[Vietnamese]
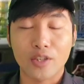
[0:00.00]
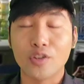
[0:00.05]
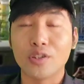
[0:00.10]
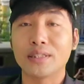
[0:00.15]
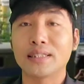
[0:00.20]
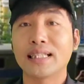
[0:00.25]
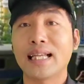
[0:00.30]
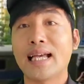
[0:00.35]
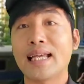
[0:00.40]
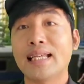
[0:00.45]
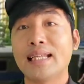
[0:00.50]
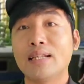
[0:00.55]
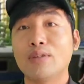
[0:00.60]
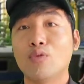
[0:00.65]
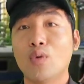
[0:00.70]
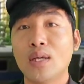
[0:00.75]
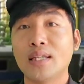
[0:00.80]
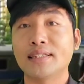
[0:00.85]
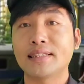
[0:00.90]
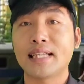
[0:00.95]
rồi say
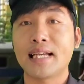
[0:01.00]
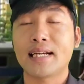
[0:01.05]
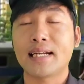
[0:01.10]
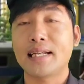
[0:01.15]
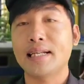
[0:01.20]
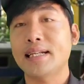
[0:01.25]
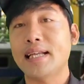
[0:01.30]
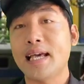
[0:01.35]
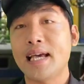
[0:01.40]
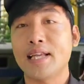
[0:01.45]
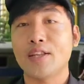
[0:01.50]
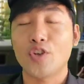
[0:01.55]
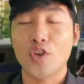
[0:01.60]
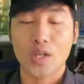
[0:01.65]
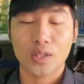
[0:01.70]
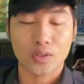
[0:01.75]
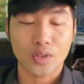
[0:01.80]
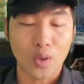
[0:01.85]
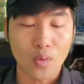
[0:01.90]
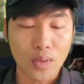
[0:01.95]
quay sang để đe
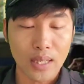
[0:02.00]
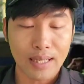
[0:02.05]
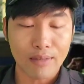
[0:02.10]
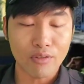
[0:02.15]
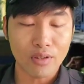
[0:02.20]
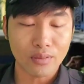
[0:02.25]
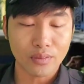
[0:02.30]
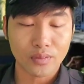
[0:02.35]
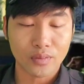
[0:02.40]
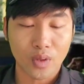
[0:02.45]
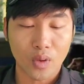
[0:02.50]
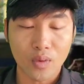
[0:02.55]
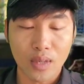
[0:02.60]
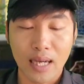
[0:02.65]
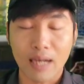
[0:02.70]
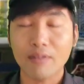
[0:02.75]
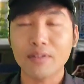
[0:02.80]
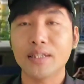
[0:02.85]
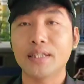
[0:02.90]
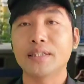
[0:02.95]
dọa tố cáo tố
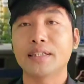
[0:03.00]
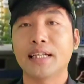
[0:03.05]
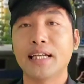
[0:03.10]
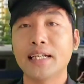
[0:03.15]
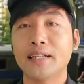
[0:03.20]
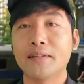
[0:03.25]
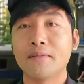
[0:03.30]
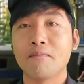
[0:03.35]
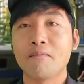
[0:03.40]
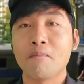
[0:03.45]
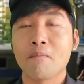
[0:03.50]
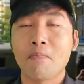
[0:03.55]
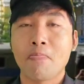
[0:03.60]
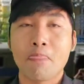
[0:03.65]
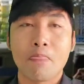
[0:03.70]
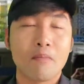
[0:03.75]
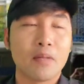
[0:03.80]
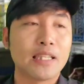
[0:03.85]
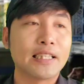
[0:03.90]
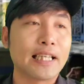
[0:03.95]
cáo những người khác
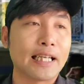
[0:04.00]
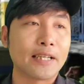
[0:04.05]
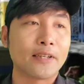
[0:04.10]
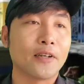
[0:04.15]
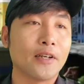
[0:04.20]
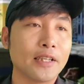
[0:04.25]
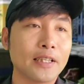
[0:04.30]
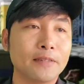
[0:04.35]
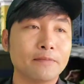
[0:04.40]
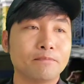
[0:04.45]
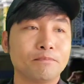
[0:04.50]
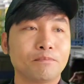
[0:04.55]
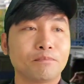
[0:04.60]
bên cạnh đó đó